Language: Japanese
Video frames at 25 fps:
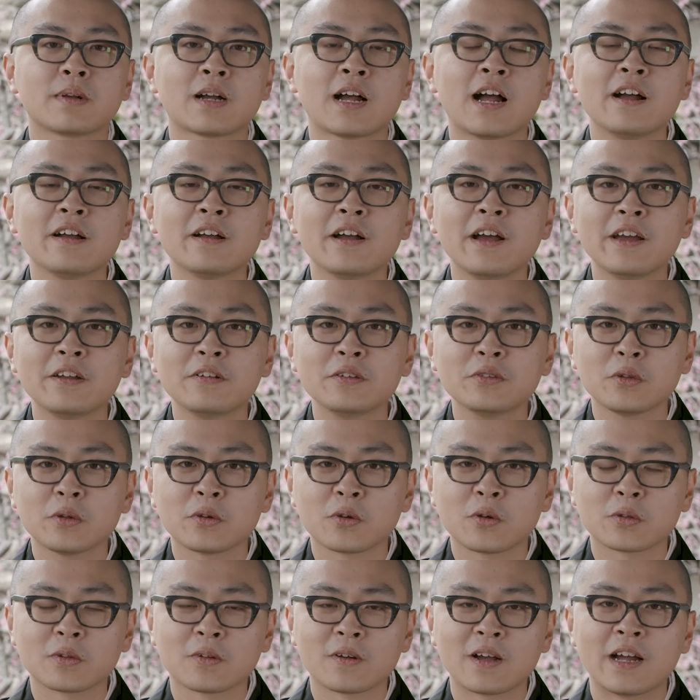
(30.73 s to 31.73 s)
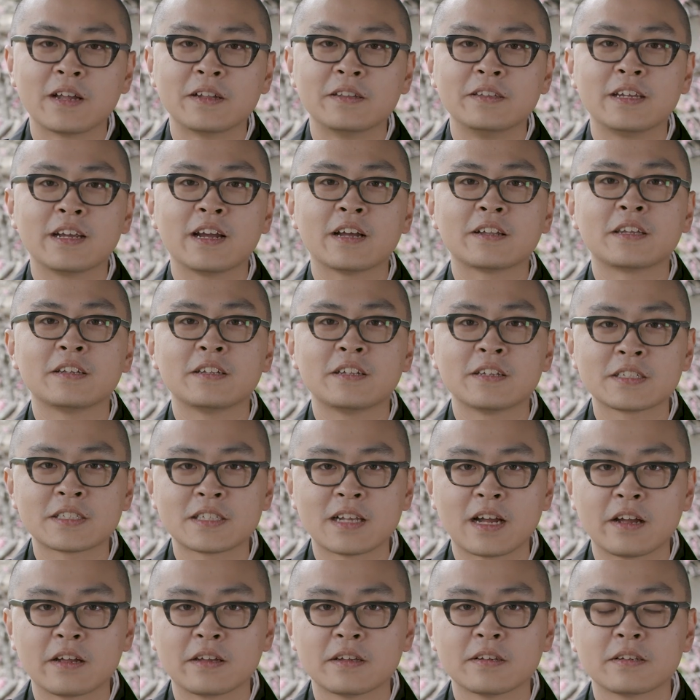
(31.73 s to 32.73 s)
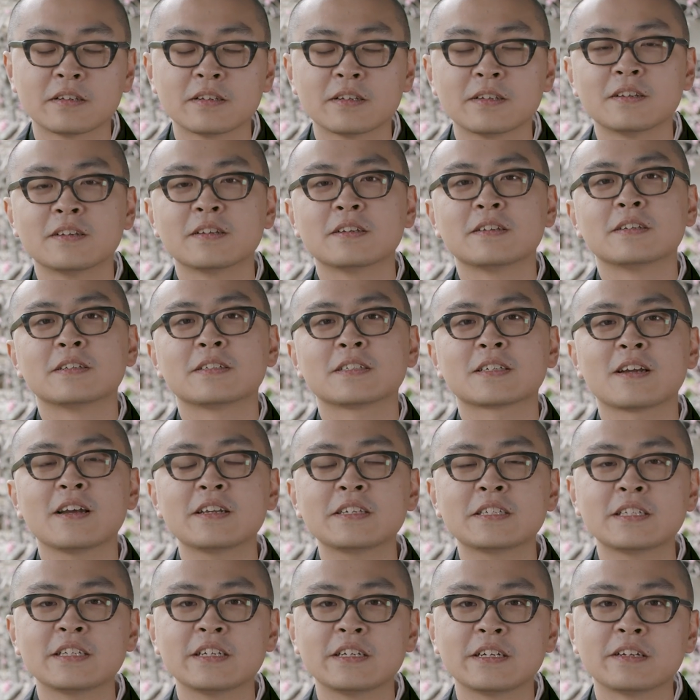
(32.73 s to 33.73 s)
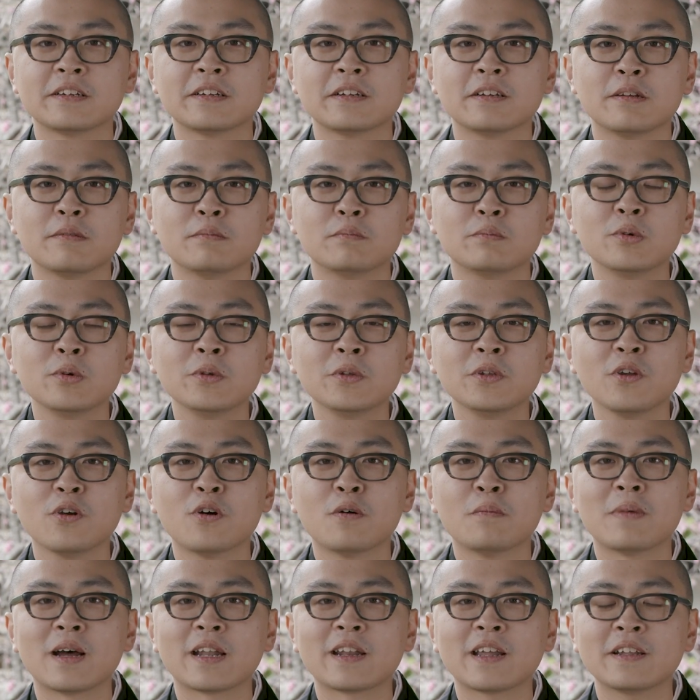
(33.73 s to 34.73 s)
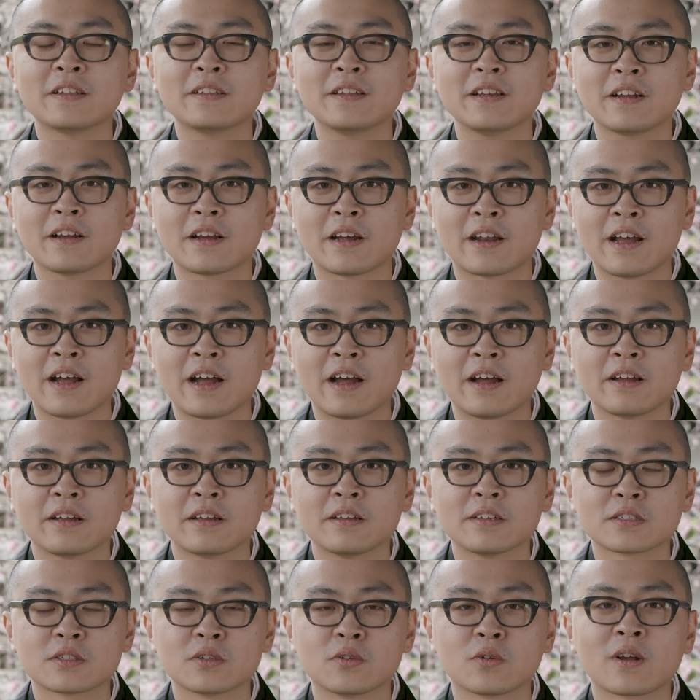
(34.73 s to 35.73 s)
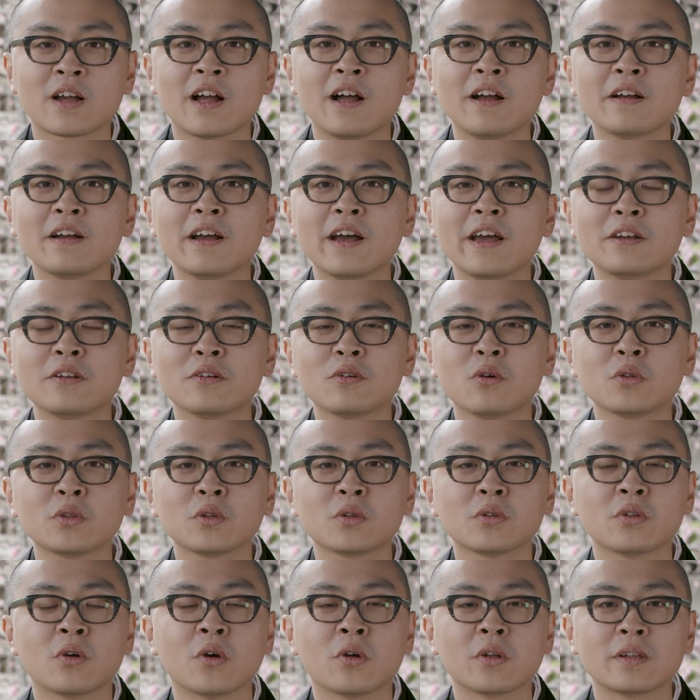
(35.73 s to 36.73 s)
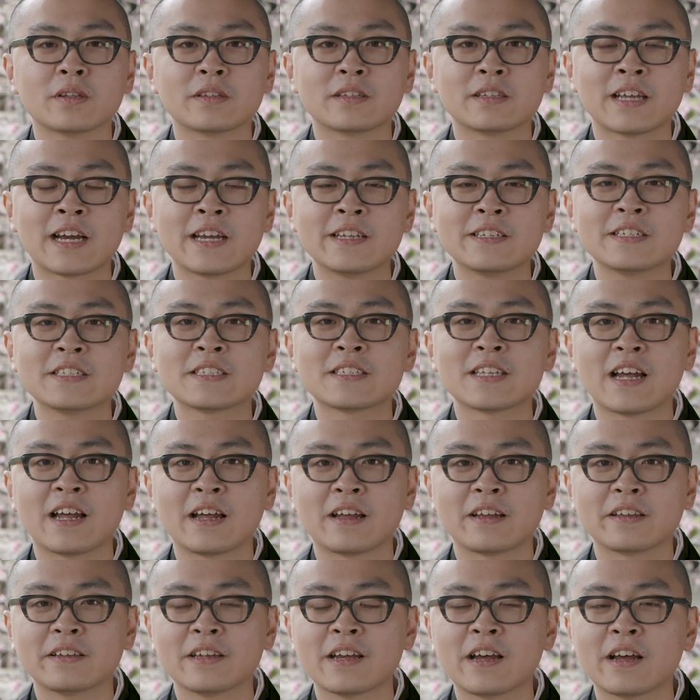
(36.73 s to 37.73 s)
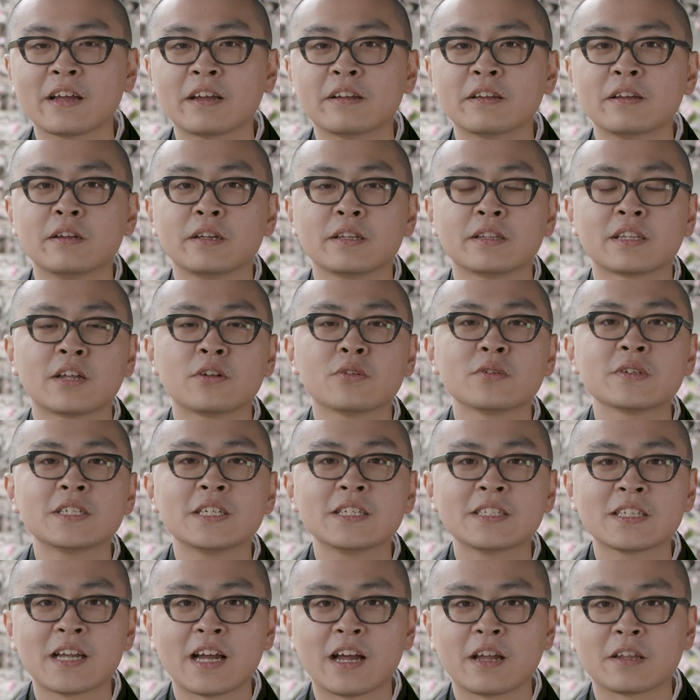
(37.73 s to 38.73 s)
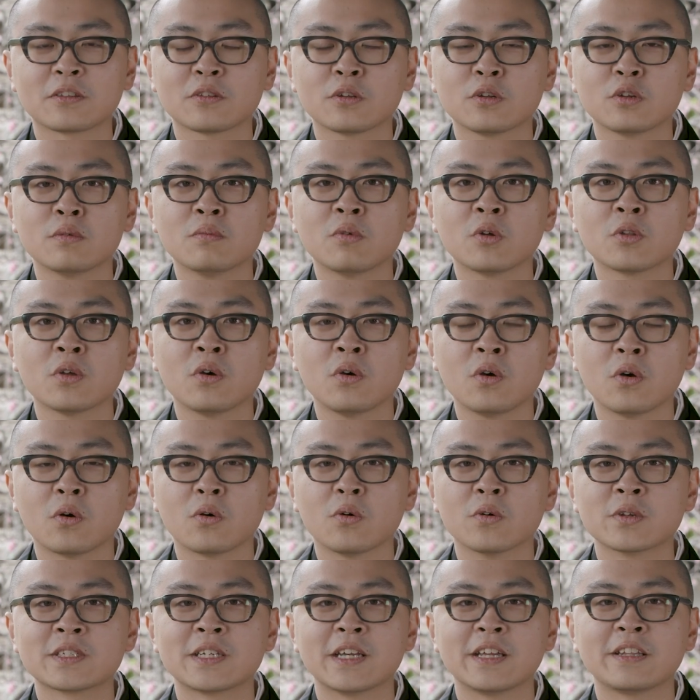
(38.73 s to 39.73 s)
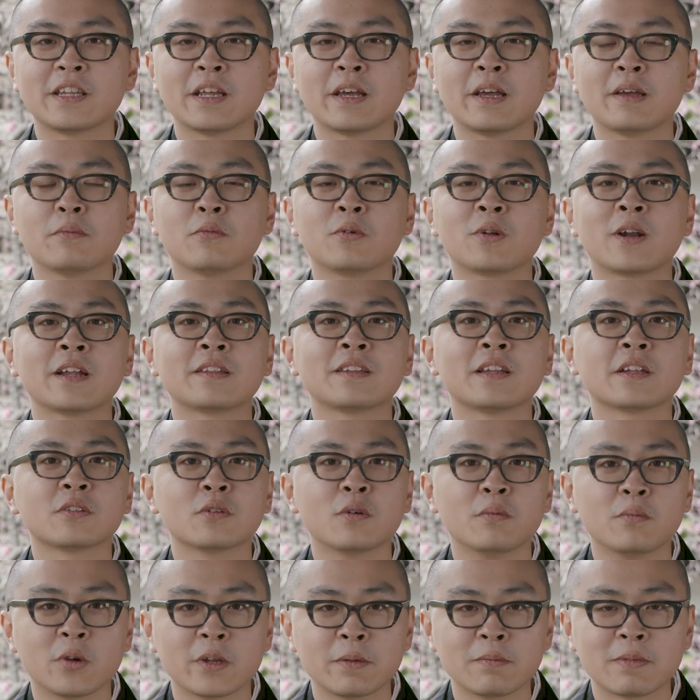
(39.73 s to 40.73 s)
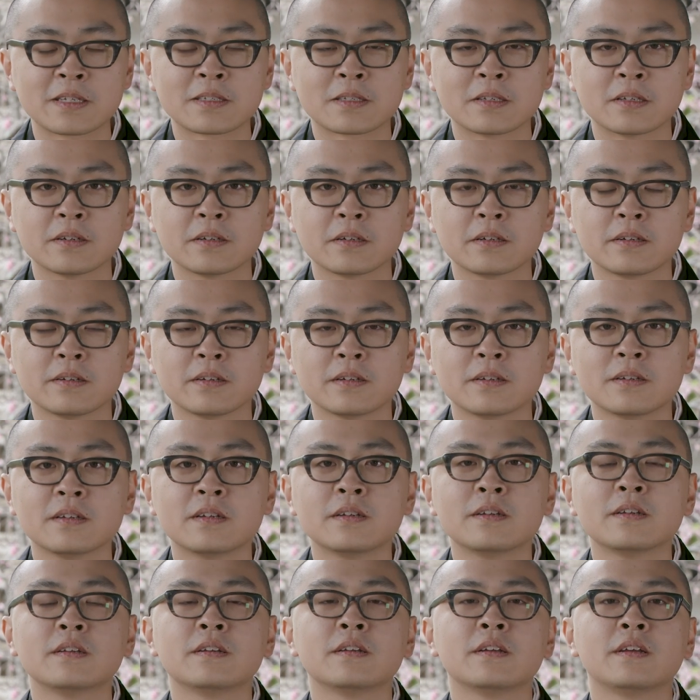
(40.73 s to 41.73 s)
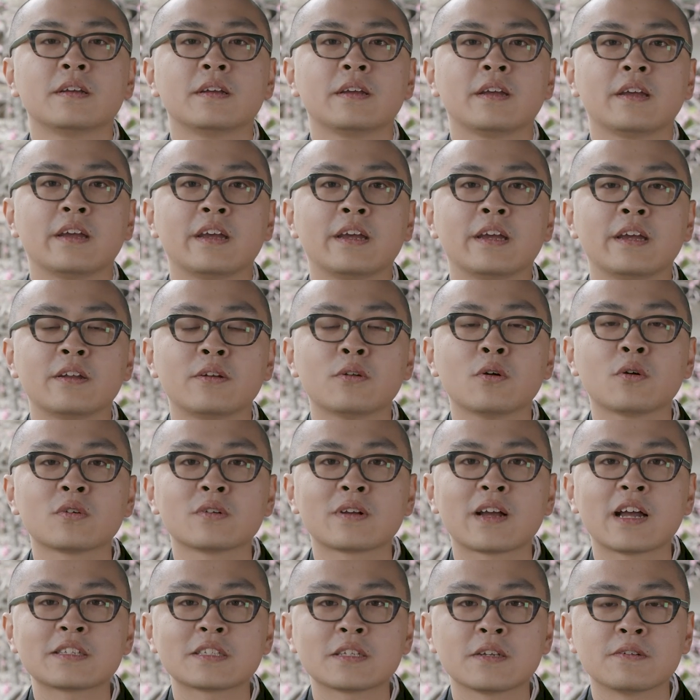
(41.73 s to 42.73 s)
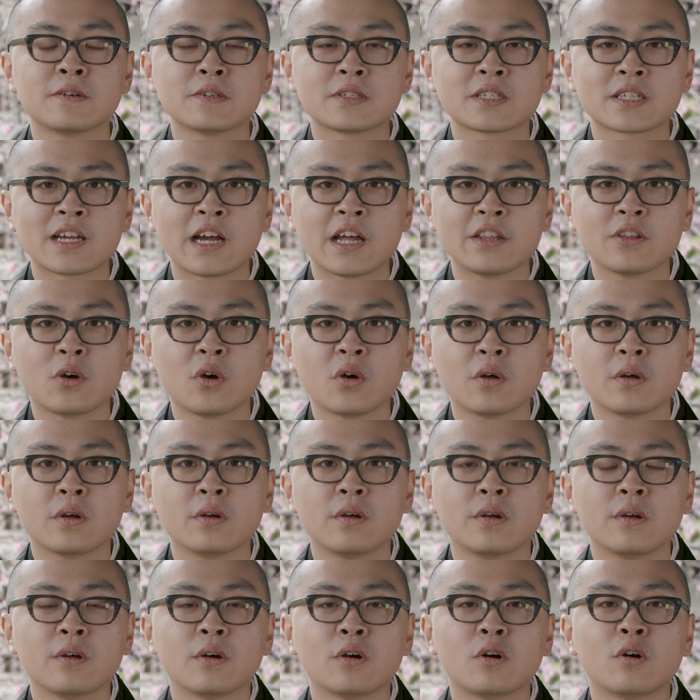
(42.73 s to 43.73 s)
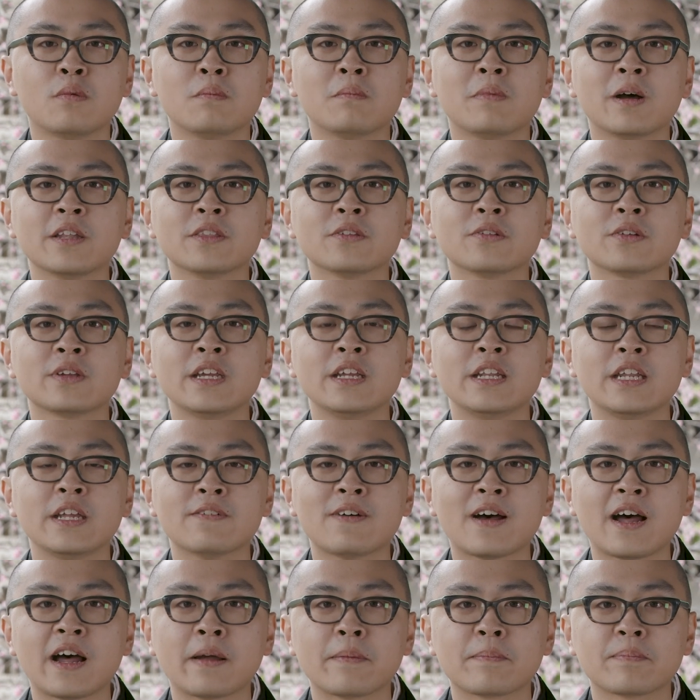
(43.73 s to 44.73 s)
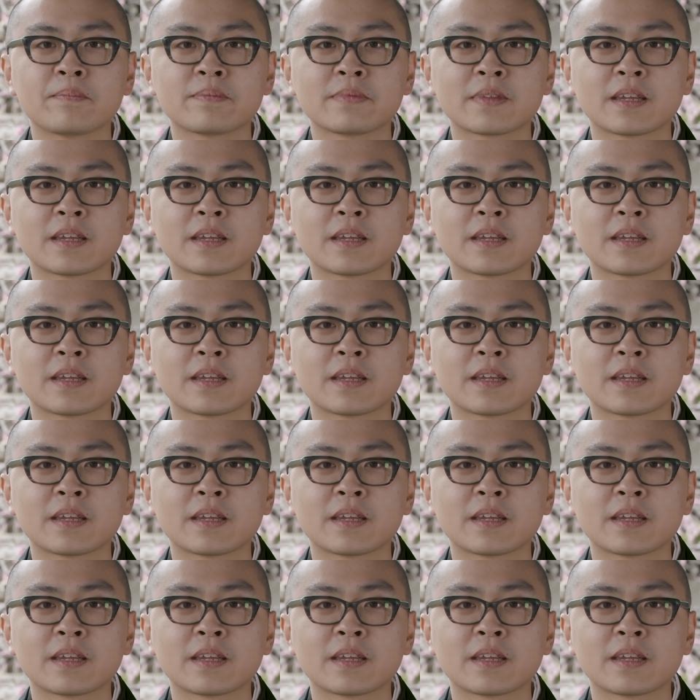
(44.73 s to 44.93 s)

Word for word: 考えるということが苦手でした。しかし仏教を学んでから、その考えることの大事さや楽しさというものを教えてもらったと思います。ろくがつふつかの本番の日には、